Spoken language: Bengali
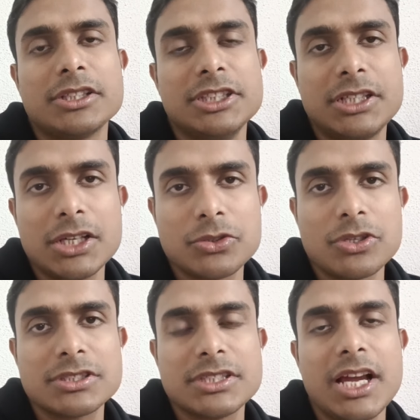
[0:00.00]
শিক্ষা
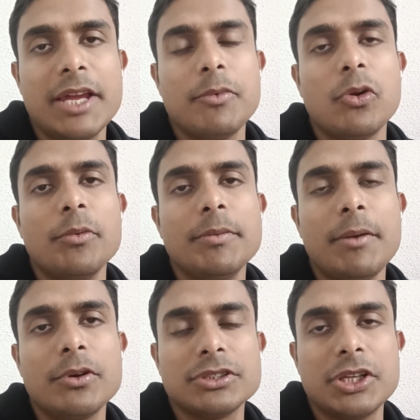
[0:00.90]
সংস্থা এবং
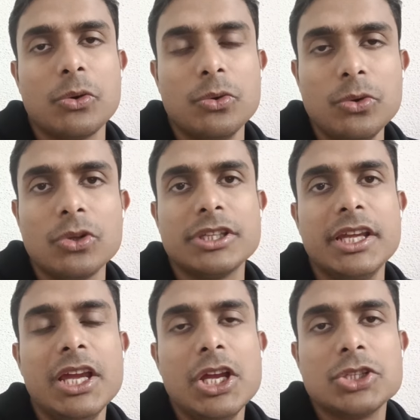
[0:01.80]
অভিভাবকদের অনুরোধে